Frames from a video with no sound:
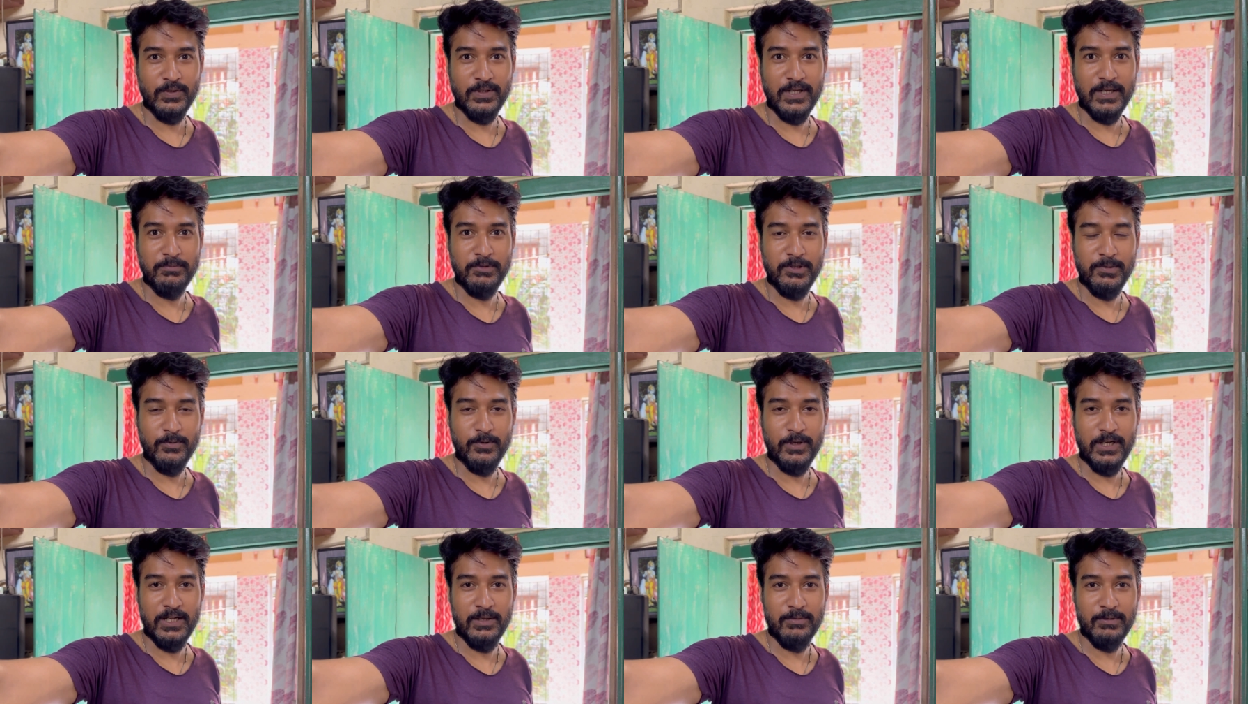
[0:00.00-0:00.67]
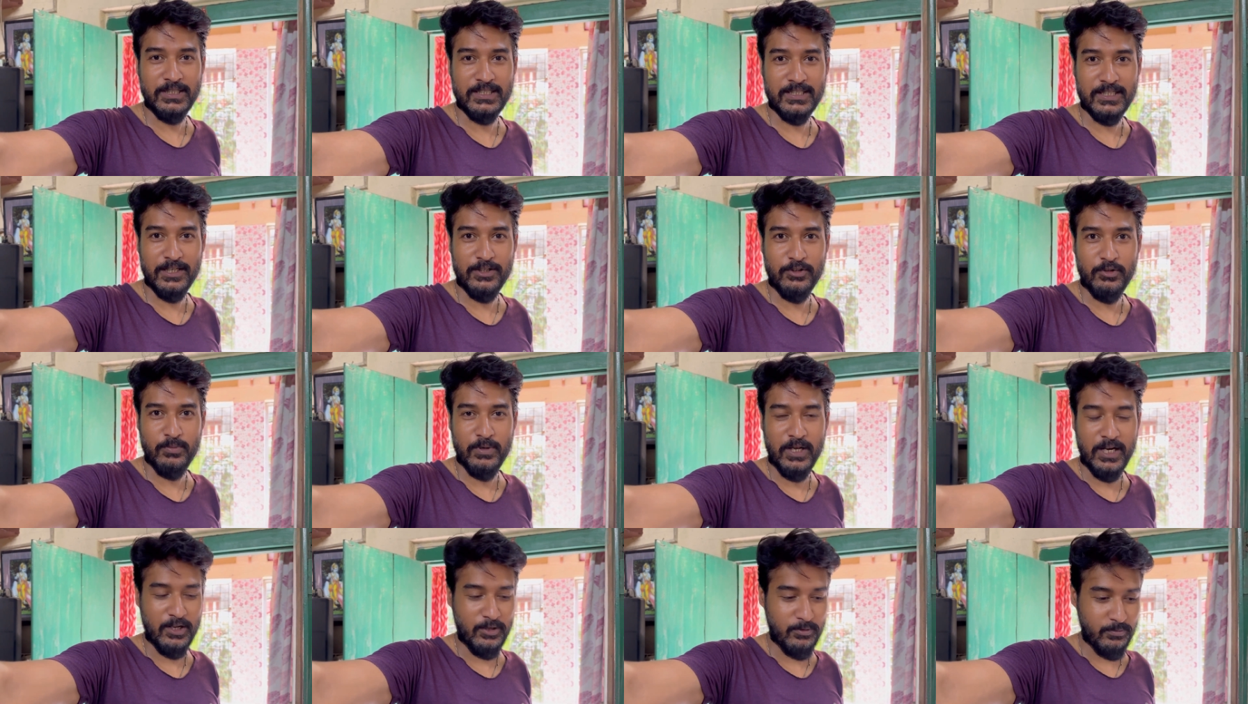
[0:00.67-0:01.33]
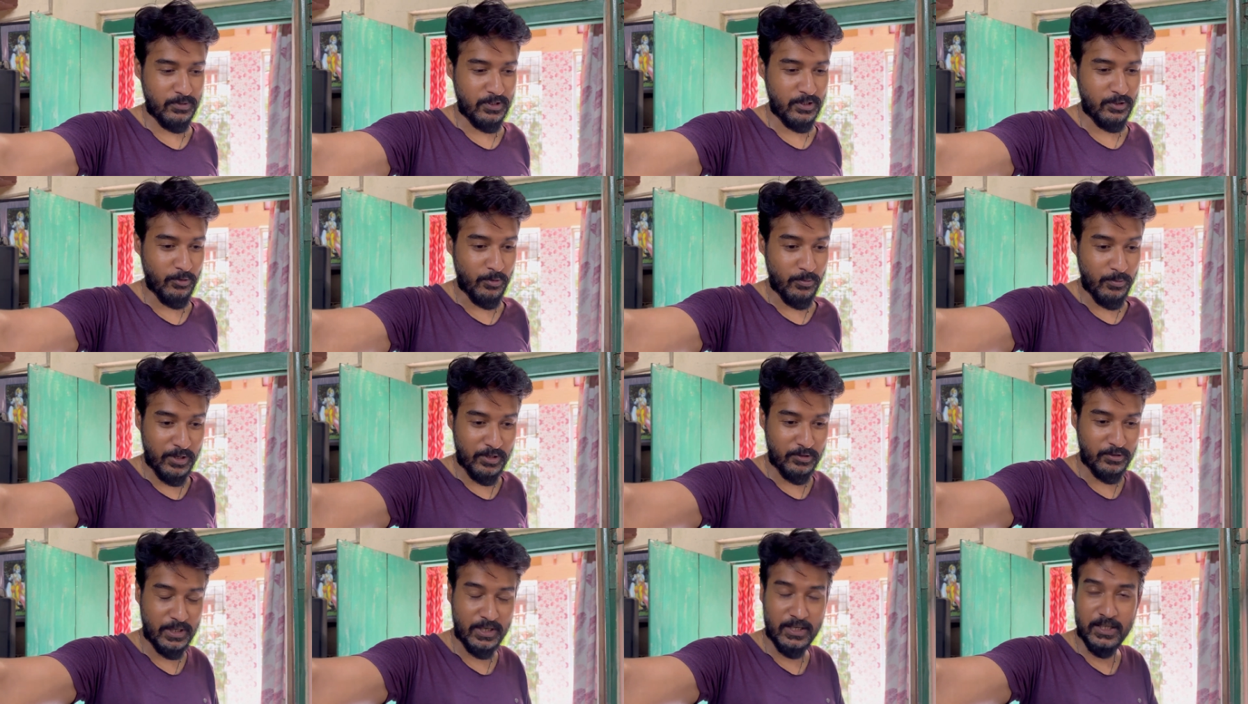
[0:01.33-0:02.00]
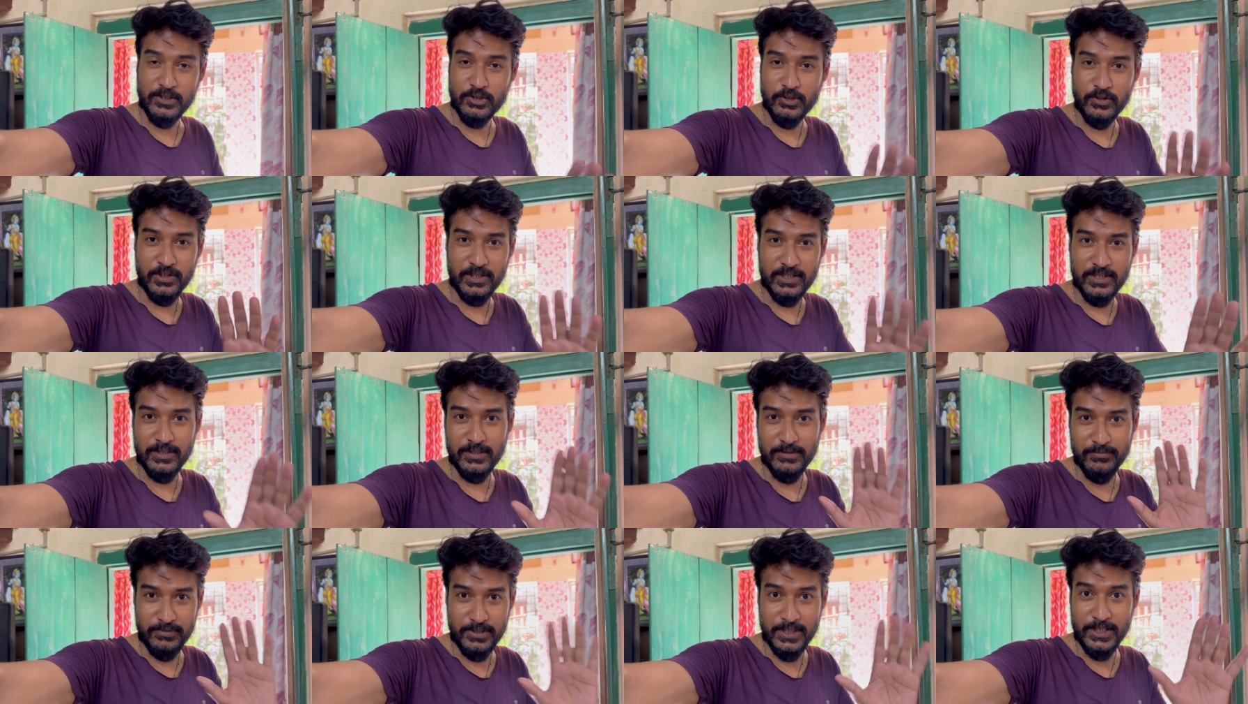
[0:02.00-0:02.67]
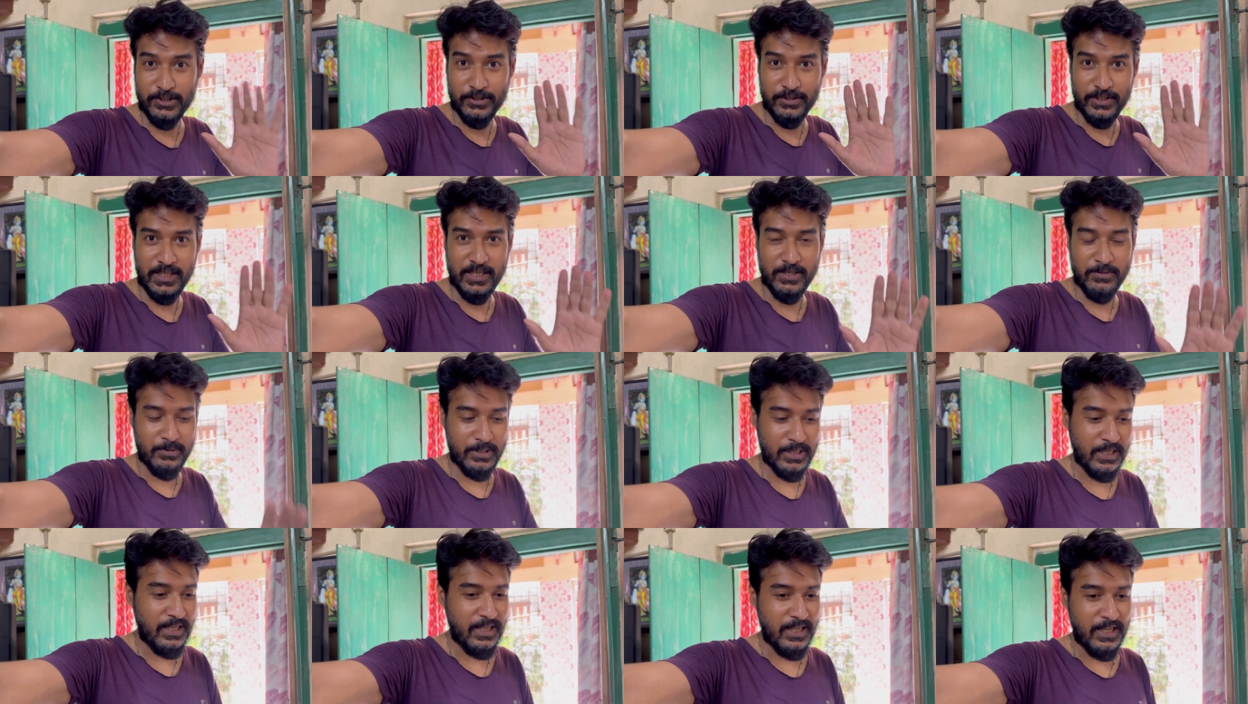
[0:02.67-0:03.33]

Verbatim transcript: আমি বললাম আজকে একটু বেলা অবধি ঘুমাও তাহলে শরীরটা ফ্রেশ হয়ে যাবে